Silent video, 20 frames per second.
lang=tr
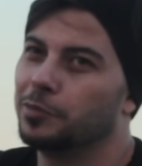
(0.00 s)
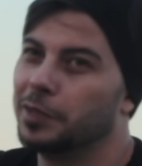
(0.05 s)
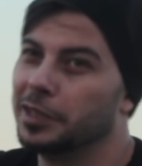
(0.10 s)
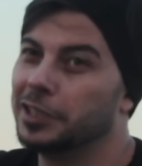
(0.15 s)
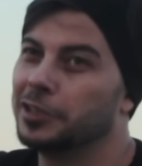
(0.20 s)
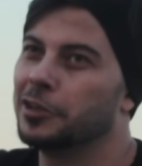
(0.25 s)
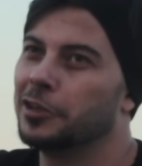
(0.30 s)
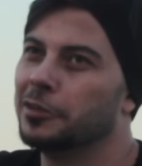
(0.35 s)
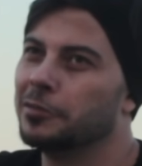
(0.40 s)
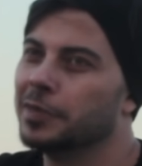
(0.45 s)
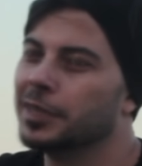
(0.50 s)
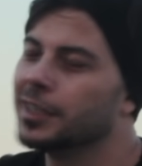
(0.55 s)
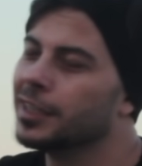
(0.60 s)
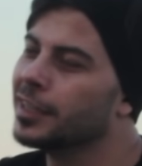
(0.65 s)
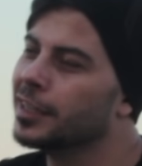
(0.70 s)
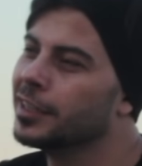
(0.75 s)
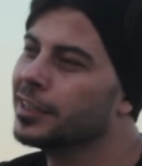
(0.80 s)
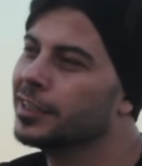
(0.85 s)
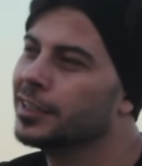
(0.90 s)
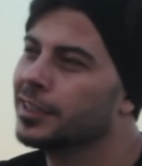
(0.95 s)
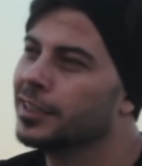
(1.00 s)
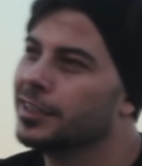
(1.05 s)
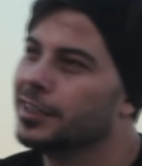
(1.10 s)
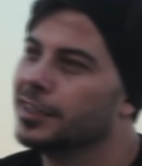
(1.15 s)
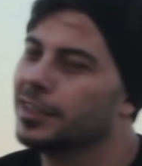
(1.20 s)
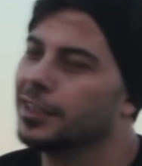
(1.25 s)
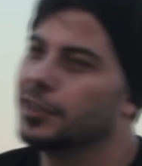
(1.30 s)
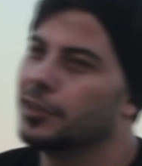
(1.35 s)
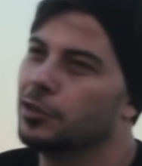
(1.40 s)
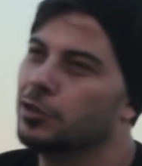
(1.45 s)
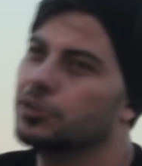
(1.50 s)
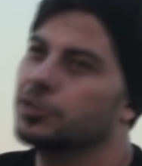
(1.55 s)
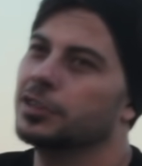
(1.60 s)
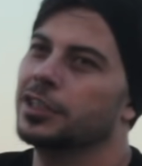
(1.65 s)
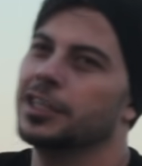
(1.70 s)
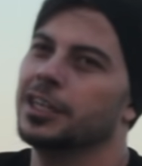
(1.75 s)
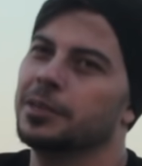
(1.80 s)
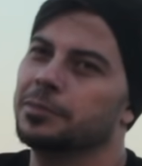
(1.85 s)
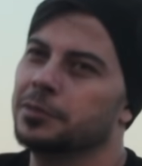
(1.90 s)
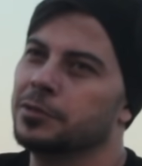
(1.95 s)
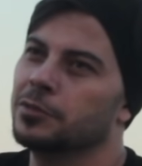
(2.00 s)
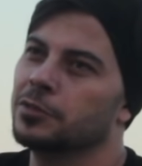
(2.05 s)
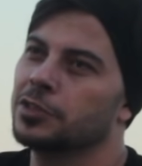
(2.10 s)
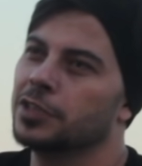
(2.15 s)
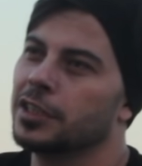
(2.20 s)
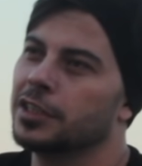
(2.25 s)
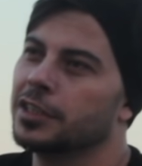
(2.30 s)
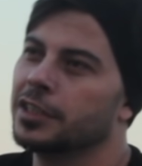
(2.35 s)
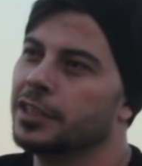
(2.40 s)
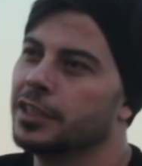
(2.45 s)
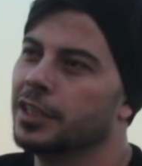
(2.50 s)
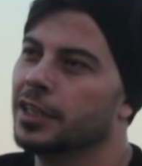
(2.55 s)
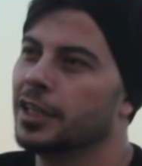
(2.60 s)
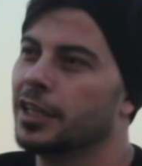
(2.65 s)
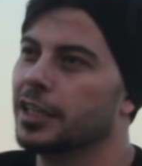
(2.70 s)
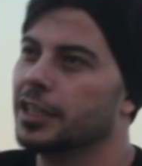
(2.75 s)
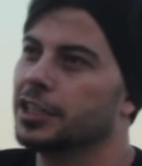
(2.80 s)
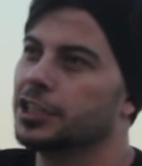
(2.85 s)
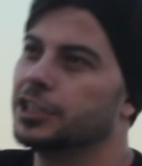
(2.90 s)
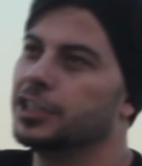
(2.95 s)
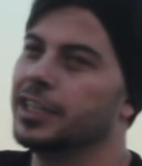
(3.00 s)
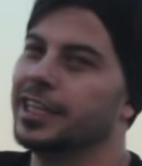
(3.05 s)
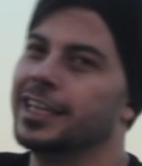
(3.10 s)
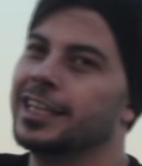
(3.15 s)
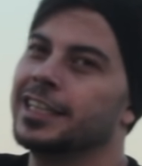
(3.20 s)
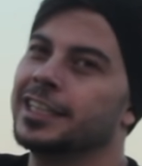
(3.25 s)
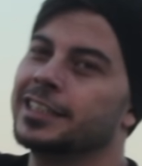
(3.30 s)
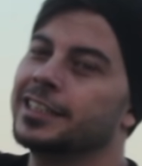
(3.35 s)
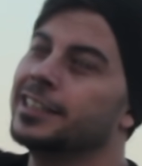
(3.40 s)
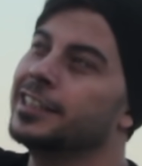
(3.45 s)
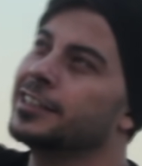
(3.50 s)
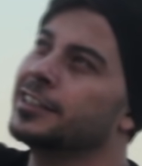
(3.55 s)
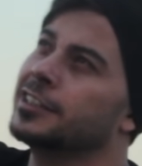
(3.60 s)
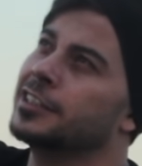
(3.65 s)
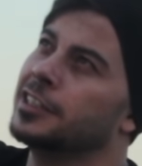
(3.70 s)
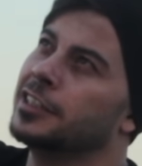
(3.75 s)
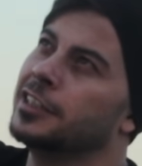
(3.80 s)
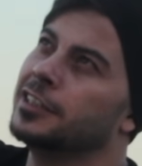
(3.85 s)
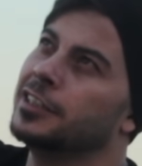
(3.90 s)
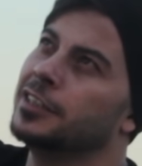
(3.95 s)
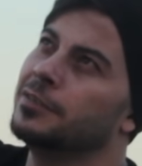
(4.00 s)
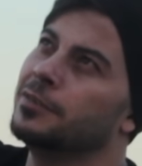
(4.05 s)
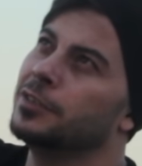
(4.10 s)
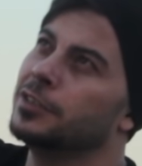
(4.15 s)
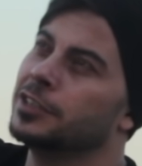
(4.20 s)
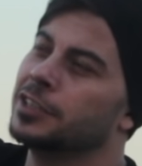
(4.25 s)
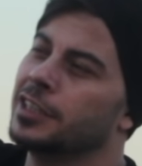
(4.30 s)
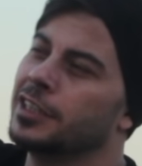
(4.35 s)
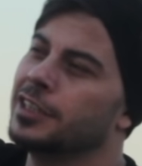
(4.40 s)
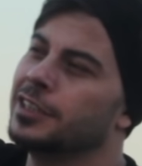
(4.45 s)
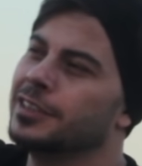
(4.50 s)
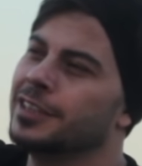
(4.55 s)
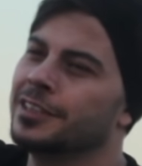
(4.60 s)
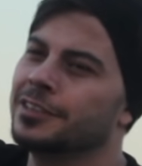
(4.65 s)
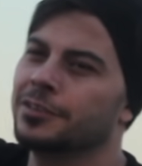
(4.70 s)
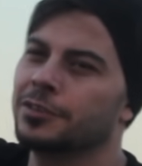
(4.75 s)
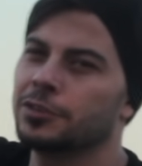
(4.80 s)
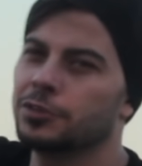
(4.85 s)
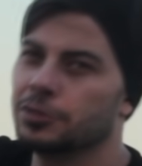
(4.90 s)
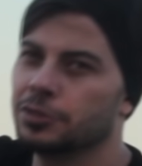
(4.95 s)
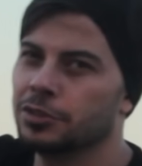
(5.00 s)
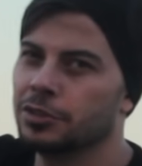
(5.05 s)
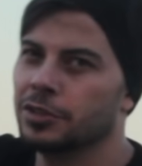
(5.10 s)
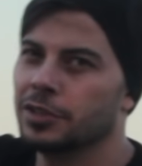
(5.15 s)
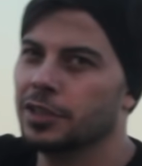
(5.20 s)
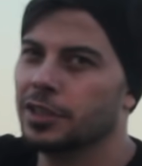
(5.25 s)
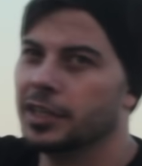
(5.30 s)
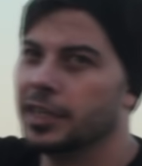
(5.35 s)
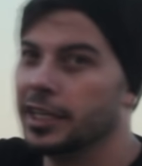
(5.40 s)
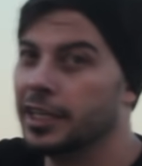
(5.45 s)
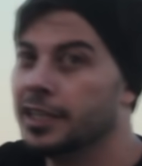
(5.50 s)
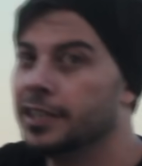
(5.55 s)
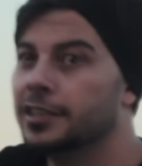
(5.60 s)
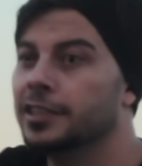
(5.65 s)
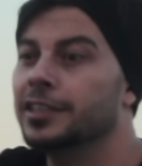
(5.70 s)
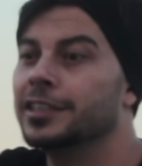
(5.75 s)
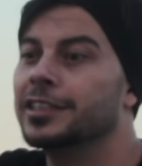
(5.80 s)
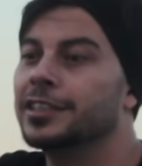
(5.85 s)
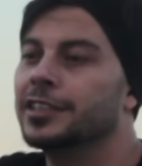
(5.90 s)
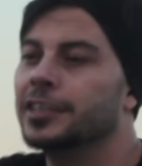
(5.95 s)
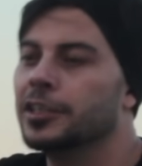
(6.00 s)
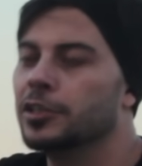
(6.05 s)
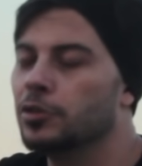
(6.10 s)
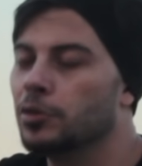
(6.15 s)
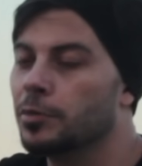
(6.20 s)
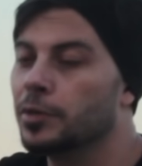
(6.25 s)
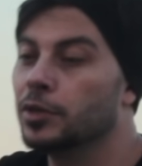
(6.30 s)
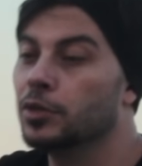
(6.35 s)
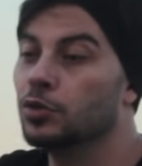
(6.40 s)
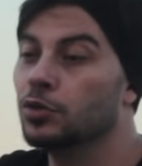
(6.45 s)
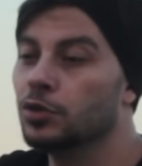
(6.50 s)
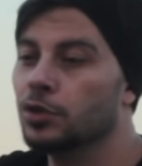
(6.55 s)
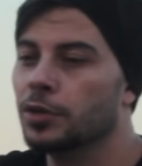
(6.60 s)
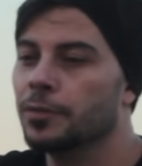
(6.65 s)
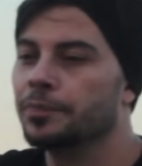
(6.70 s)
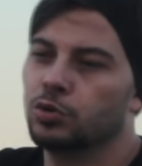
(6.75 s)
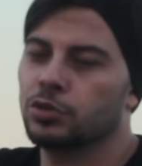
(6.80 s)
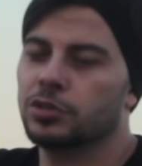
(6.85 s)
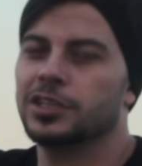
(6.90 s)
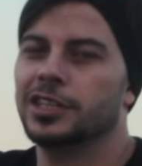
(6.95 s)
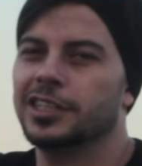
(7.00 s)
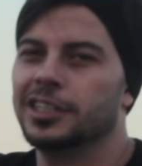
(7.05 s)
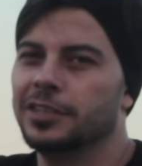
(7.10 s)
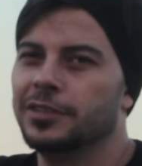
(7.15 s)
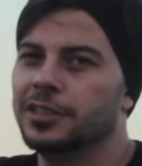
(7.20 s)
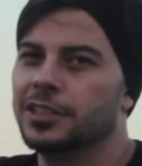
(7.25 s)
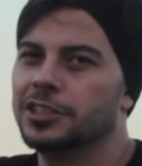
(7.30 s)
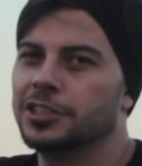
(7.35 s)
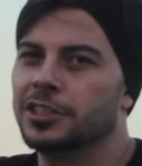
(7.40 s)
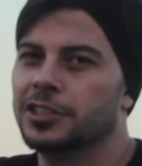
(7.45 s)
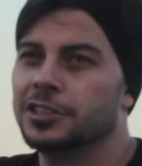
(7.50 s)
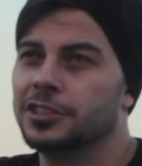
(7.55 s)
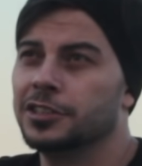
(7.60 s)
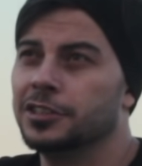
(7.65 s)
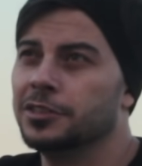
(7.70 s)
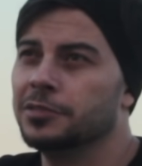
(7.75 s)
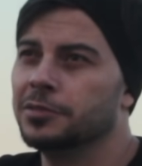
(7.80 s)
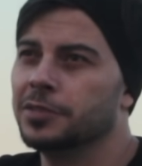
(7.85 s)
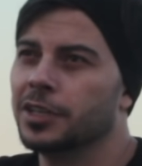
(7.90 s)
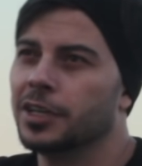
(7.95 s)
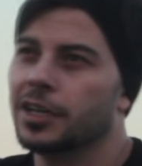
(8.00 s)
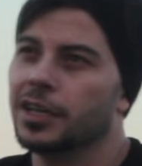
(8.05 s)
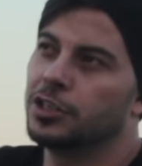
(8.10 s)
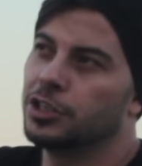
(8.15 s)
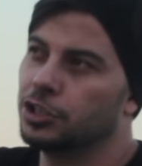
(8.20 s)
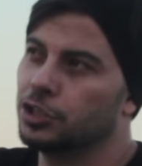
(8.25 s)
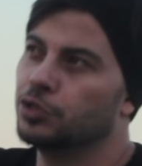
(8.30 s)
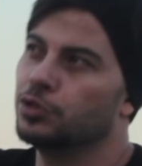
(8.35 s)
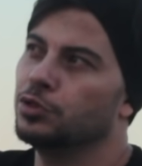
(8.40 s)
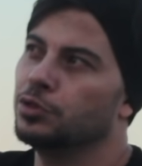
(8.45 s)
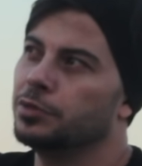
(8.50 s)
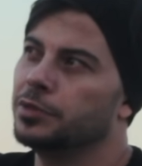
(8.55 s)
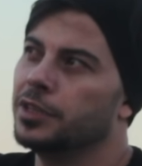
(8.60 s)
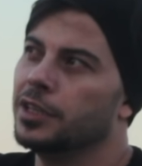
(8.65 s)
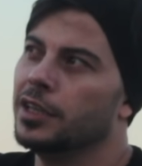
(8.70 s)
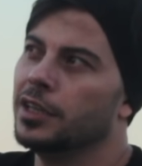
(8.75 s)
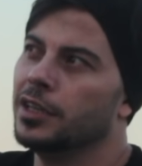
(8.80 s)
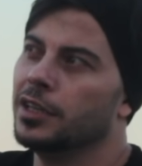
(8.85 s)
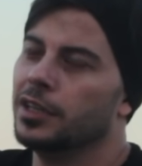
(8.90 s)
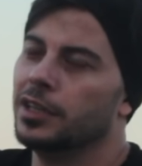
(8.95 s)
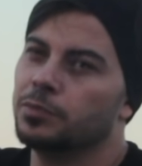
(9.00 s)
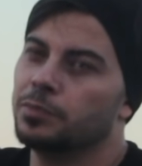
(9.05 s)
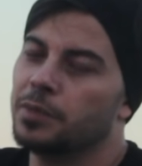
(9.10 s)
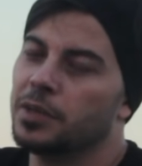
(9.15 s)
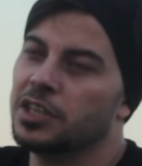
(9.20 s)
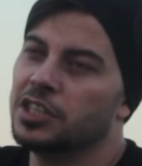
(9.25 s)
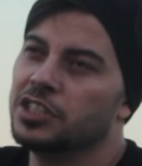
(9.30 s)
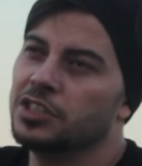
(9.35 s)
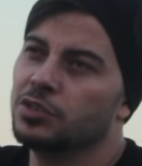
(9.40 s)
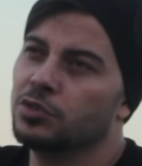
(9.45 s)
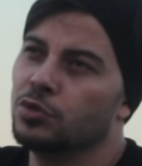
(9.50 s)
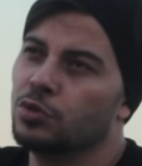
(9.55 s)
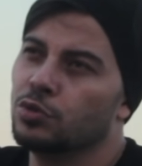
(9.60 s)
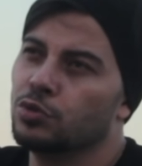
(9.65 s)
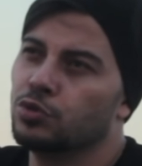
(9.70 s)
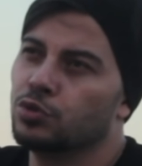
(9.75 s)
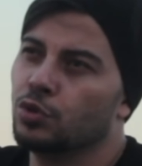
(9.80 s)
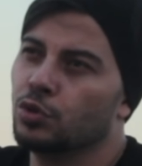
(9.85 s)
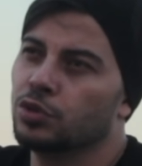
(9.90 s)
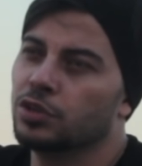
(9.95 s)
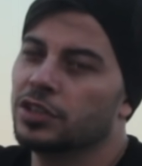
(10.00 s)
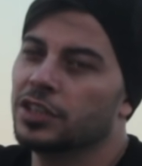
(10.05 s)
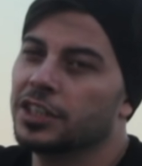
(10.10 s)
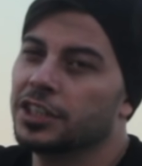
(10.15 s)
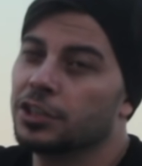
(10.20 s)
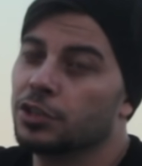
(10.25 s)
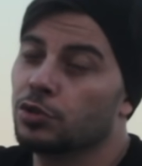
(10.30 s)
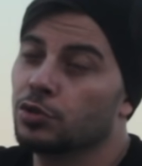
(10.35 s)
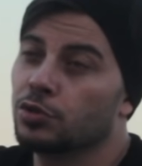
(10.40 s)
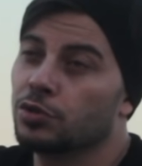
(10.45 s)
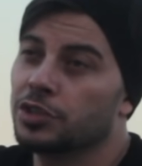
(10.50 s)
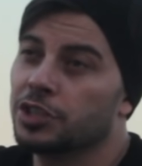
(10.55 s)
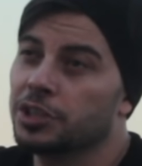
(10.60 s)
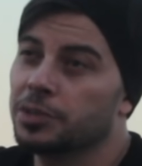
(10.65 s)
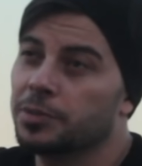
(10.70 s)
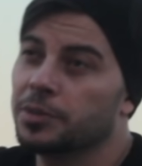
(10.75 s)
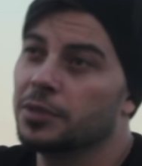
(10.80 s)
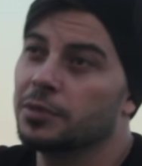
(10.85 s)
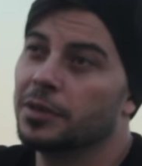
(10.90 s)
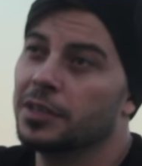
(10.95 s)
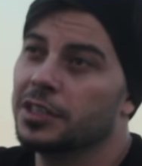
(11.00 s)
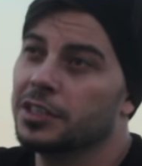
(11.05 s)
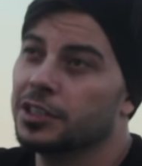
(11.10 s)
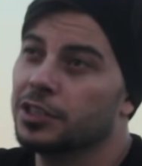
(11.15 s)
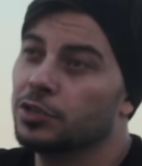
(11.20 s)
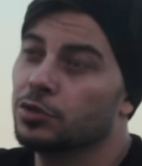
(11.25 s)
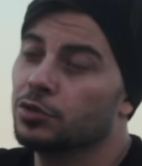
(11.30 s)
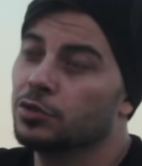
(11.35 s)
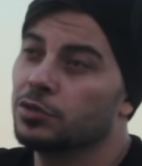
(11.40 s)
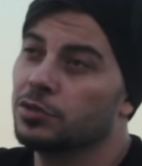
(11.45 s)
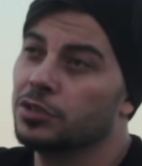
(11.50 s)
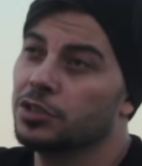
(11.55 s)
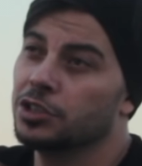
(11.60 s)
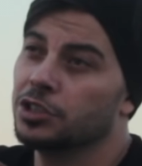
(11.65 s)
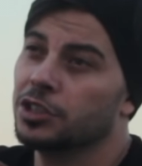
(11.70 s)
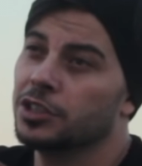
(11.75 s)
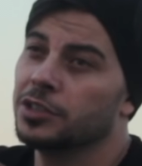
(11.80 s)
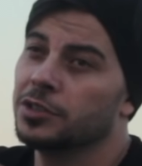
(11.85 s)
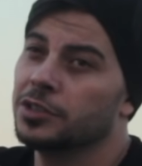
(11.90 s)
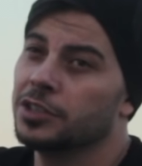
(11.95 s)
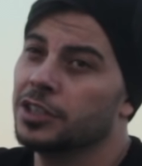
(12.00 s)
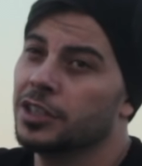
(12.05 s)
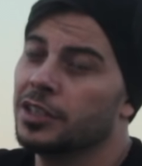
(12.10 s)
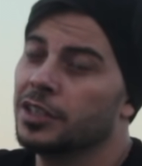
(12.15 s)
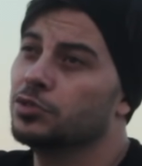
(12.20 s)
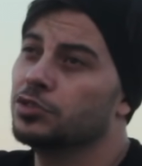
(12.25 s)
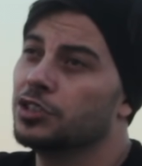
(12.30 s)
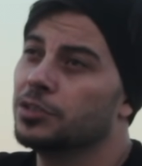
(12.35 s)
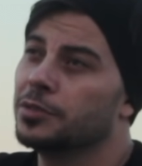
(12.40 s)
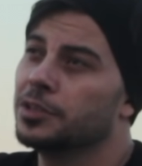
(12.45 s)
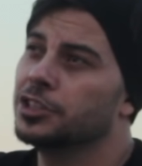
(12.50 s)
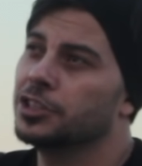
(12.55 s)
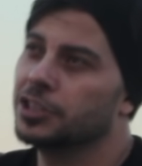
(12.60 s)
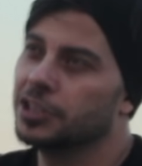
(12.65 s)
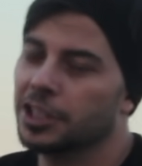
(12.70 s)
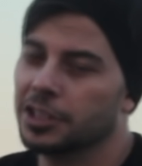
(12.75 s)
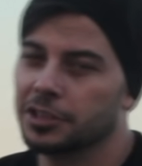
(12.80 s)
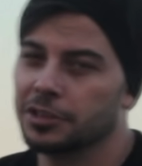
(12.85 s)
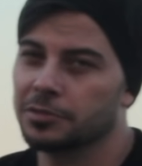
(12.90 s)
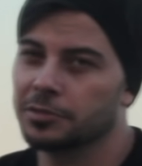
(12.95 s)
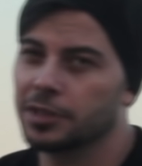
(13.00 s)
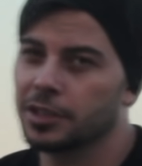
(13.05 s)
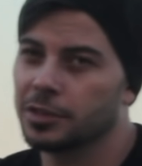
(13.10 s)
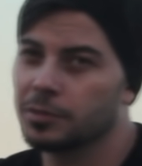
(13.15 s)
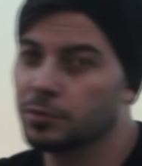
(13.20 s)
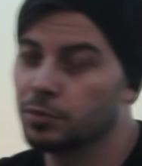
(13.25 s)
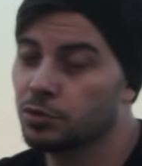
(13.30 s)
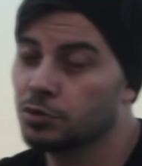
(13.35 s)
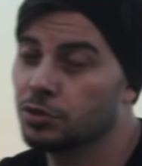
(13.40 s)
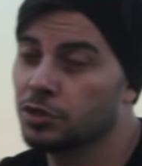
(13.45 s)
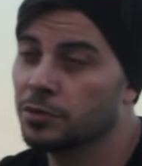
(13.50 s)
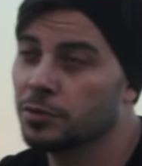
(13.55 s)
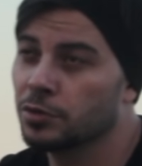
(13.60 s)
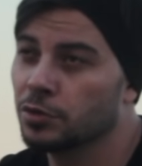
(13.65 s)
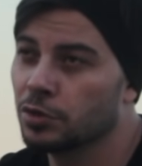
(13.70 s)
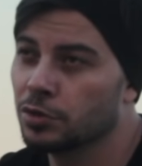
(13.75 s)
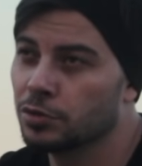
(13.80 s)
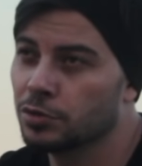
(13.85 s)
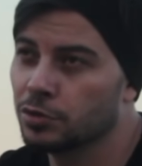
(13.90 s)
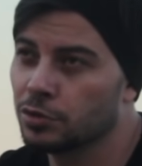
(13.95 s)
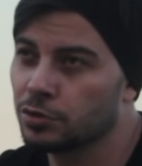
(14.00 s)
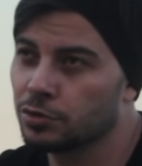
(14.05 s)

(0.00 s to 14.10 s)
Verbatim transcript: Panik olmayın yani. O sıra yaptım o sahneyi. Şimdi elektrikli sanandan var, sananlar var onu. Elektrikli değil o. Ben onu 30 saniye falan çalıştırdım ya. Kış günü bir de benzin kokusu odadan 2 gün gitmedi. Ben 2 gün kış ayınca cama çık yattım yani. Buz gibi dondu